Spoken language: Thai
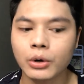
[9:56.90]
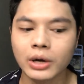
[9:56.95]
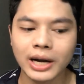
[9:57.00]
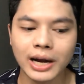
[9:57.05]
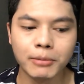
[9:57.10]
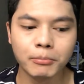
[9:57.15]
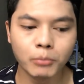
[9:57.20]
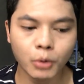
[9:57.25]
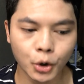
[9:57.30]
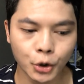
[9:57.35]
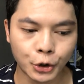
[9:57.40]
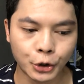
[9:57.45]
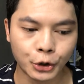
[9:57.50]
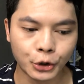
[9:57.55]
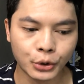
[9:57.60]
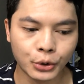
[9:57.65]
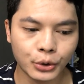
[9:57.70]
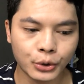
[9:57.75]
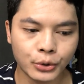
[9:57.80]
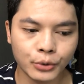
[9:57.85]
ข้างบน
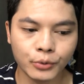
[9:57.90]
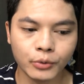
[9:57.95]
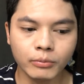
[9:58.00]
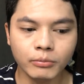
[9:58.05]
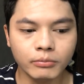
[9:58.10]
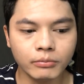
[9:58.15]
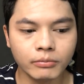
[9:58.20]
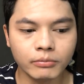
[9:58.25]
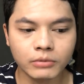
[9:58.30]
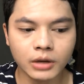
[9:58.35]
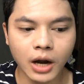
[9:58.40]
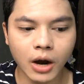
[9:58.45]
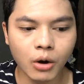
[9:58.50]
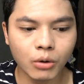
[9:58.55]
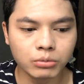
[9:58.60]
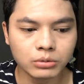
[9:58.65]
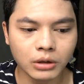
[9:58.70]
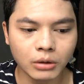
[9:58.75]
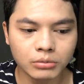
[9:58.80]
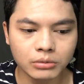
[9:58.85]
อืมง
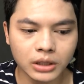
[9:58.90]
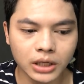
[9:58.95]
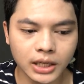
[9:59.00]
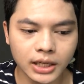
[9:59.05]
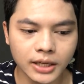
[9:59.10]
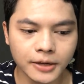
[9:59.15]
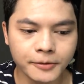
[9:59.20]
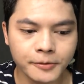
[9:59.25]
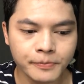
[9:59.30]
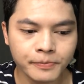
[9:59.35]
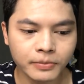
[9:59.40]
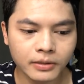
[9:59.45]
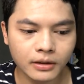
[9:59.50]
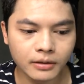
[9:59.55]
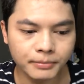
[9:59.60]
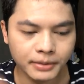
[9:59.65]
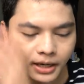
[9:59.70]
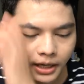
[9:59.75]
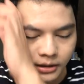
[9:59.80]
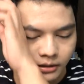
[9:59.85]
งตรงนี้
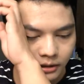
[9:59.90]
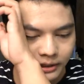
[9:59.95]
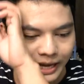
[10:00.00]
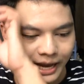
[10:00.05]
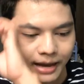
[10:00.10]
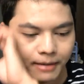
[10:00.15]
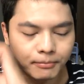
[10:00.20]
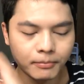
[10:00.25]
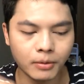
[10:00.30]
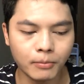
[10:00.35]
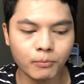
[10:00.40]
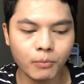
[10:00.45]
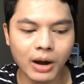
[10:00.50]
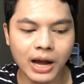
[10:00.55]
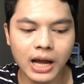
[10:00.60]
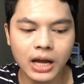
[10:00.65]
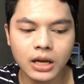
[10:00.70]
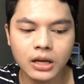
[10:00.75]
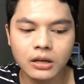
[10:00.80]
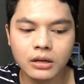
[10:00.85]
เพื่อนก็ถามผม
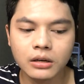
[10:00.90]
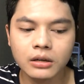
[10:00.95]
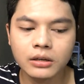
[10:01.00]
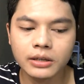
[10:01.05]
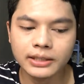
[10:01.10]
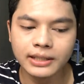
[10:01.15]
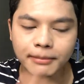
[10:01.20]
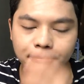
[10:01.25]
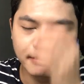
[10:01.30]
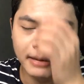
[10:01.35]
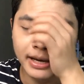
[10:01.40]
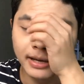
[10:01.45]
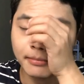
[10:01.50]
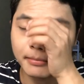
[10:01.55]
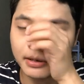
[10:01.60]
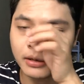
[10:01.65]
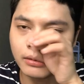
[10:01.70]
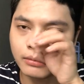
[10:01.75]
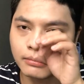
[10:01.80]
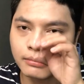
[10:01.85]
ว่าเฮ้ยทำไม
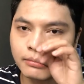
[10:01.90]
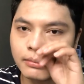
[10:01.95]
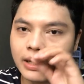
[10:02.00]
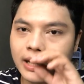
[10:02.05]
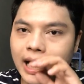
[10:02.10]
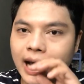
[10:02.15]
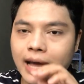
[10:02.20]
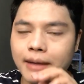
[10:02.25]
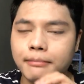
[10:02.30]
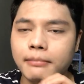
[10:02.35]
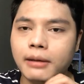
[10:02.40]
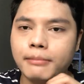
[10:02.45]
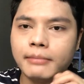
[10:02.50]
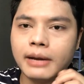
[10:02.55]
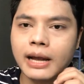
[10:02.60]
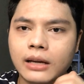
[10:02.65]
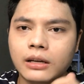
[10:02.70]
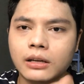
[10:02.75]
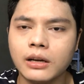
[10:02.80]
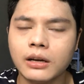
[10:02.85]
มันมันอ่านแบบ
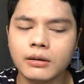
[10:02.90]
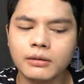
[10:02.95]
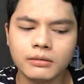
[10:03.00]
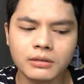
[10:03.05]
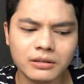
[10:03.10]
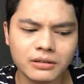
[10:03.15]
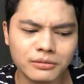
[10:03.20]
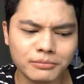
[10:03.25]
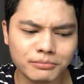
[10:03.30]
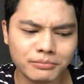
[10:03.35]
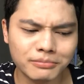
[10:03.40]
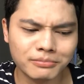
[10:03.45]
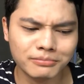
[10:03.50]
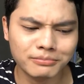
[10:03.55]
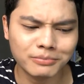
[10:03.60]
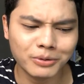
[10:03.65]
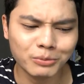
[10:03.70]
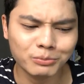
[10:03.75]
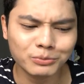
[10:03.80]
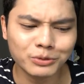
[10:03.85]
นน่ะคือ
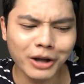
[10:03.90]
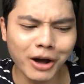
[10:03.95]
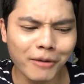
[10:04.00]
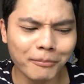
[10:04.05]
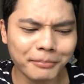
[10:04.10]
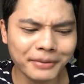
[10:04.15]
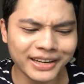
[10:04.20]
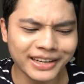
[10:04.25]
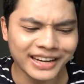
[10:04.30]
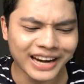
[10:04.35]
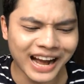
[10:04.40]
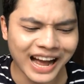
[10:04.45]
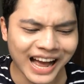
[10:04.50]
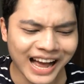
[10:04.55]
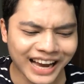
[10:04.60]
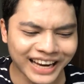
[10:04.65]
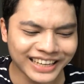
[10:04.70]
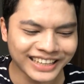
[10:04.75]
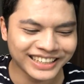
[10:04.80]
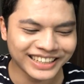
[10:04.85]
ผมตอบไม่
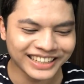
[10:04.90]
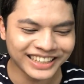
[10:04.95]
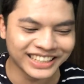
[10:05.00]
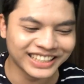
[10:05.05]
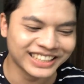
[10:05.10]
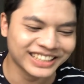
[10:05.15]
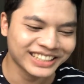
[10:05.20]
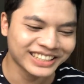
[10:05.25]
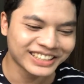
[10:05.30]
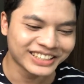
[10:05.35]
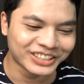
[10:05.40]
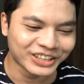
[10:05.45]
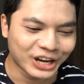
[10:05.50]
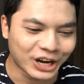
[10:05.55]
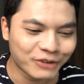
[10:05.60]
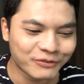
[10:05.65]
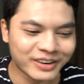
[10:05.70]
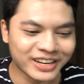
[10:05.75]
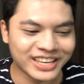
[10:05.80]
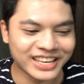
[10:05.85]
ได้อะ
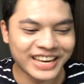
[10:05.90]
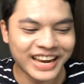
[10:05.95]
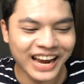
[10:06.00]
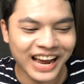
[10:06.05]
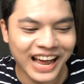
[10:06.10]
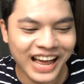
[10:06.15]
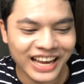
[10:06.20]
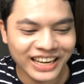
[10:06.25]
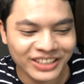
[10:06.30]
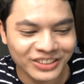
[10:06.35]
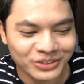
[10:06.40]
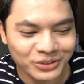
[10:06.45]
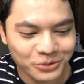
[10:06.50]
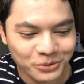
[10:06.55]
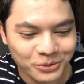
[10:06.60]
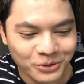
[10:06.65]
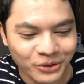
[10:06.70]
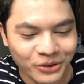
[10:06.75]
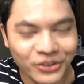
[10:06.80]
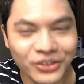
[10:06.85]
มันยากกับทุ
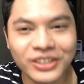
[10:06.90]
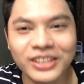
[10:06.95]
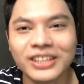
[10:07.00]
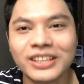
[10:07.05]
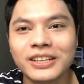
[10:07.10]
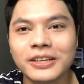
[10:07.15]
กคน